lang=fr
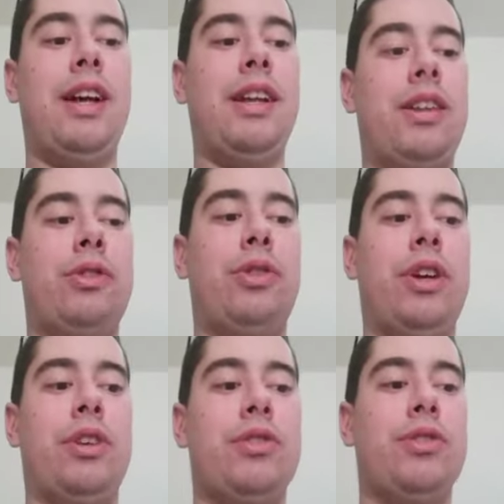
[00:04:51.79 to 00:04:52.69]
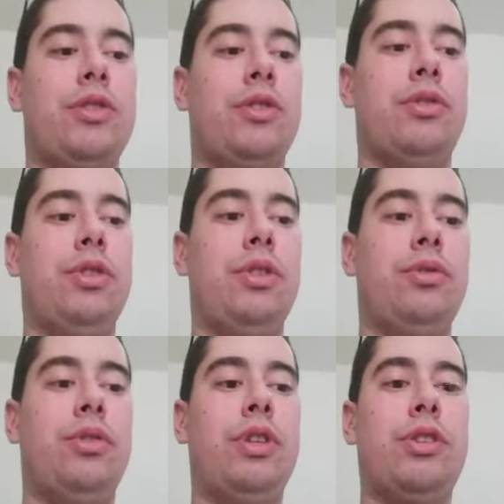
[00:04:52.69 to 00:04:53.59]
il y a la tolérance euh, au
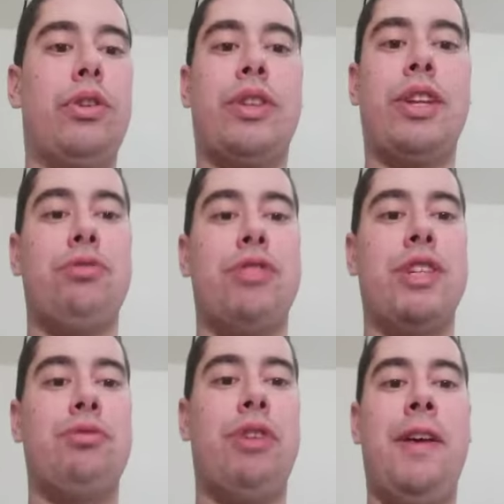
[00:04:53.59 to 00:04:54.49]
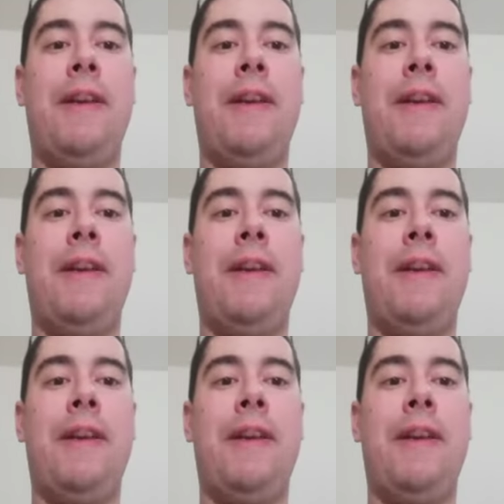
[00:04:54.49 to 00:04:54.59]
niveau des orientations sexuelles.